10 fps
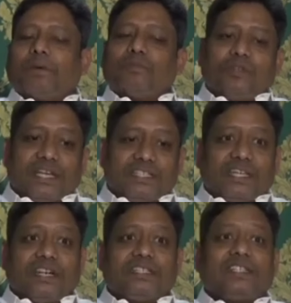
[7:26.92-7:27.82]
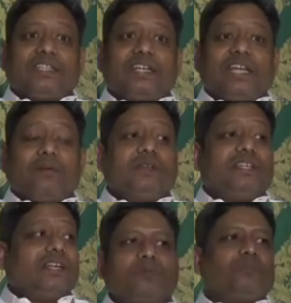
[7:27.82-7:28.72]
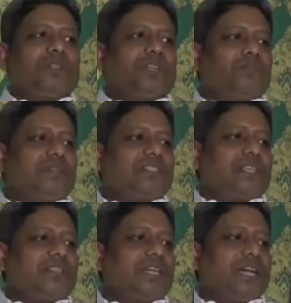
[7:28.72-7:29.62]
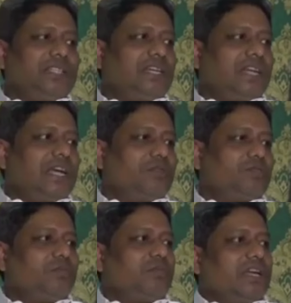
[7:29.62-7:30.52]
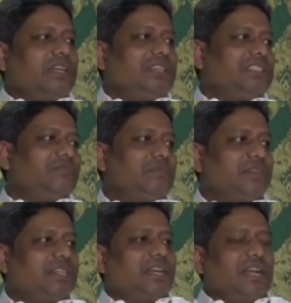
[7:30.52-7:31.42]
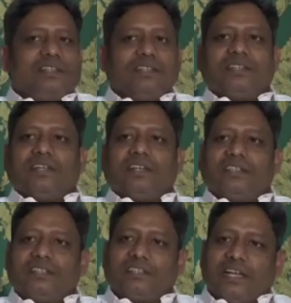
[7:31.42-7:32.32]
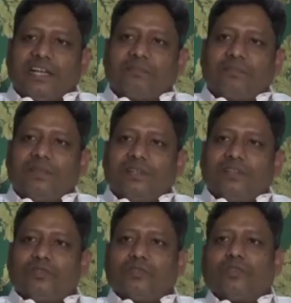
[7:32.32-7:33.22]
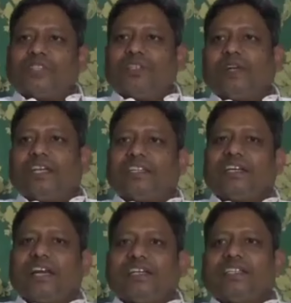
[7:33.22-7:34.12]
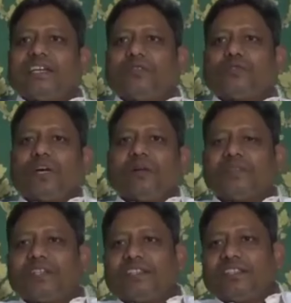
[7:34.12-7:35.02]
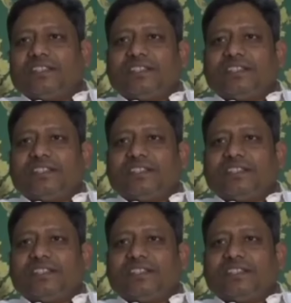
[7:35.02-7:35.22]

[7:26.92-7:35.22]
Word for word: हम तो यही जानना चाहते हैं कि आप टिकट को पंद्रह बीस साल से गाली दे रहा है उसको बुला करके जेब में टिकट दे देते हैं आप जो दो दिन पहले तक गाली दे रहा है उसको आप टिकट दे